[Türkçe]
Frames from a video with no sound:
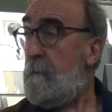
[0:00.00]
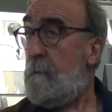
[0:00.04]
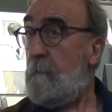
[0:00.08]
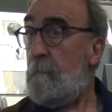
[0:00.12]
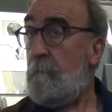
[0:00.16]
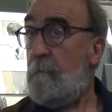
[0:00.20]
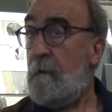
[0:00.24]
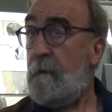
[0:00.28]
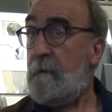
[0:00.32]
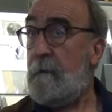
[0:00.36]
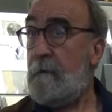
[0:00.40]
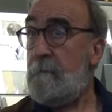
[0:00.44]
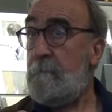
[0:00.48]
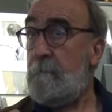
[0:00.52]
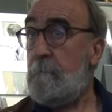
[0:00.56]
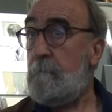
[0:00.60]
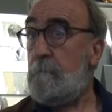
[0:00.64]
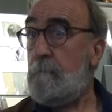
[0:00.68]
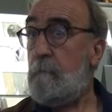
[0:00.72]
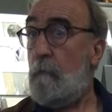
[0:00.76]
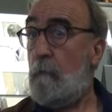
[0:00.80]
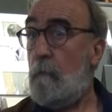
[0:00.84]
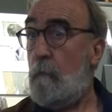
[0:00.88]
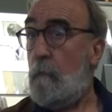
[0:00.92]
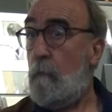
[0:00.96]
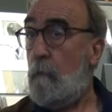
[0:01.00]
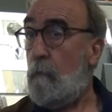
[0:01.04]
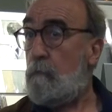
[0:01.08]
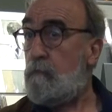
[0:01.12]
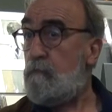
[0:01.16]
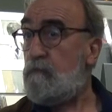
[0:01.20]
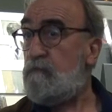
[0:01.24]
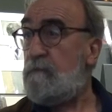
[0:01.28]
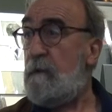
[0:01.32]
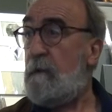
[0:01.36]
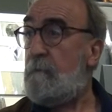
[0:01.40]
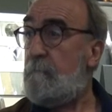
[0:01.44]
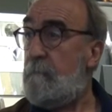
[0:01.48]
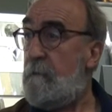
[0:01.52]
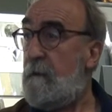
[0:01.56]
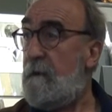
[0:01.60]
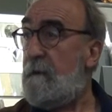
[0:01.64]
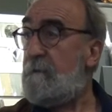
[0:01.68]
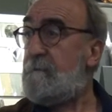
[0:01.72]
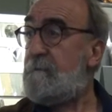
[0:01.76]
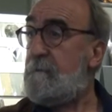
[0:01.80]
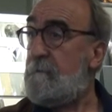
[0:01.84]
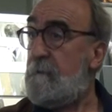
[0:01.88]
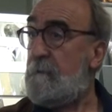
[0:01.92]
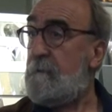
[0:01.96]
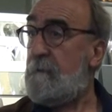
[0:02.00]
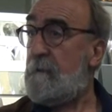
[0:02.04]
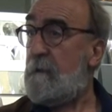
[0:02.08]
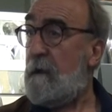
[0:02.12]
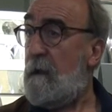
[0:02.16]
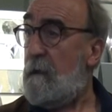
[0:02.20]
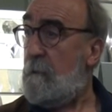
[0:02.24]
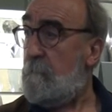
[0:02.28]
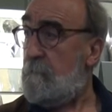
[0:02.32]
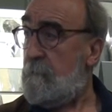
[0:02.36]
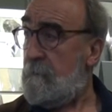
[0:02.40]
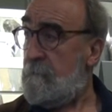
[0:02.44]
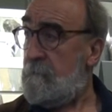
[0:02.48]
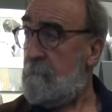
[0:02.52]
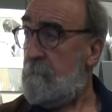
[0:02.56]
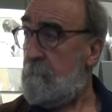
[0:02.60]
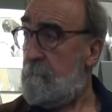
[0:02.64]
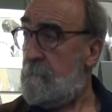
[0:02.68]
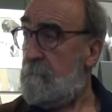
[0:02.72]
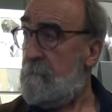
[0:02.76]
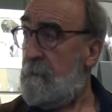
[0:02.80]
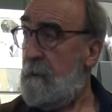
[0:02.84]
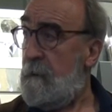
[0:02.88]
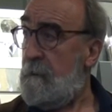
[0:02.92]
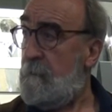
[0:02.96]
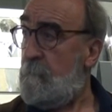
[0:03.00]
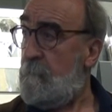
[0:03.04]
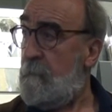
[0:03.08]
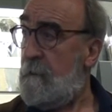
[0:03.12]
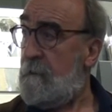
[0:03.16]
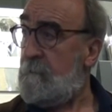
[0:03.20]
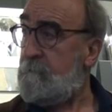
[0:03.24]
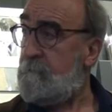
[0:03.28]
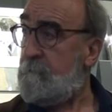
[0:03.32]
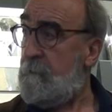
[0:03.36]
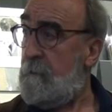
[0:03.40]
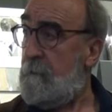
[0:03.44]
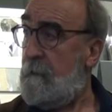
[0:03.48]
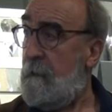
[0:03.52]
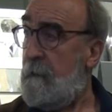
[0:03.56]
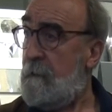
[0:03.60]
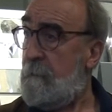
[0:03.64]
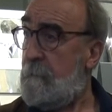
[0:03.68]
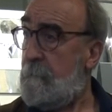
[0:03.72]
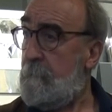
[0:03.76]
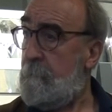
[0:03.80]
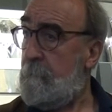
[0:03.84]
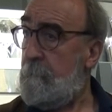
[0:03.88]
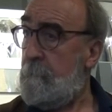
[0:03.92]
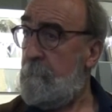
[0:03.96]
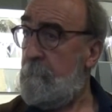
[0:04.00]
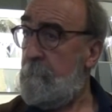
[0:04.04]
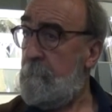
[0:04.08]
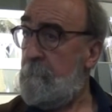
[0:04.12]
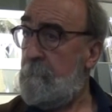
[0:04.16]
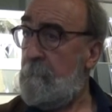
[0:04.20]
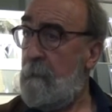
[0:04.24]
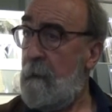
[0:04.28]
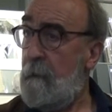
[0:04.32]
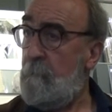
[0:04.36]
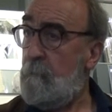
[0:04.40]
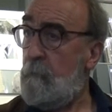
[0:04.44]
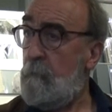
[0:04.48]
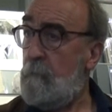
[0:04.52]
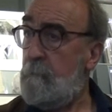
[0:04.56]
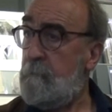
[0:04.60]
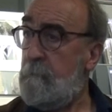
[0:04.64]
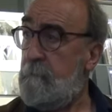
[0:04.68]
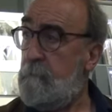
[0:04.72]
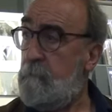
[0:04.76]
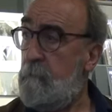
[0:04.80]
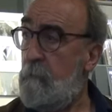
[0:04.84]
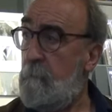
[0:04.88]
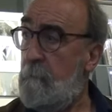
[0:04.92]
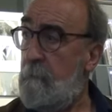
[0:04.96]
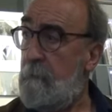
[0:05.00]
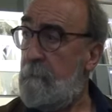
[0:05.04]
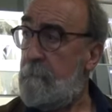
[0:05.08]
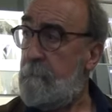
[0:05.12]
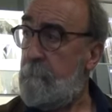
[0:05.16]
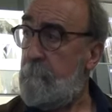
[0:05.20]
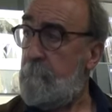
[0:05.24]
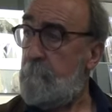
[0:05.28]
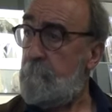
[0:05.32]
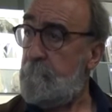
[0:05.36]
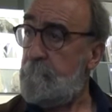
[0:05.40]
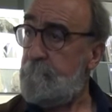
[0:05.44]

Fakat o kuşak Fransa'da da kalmadı. Yani bazı şeyler kaybolup gidiyor belki.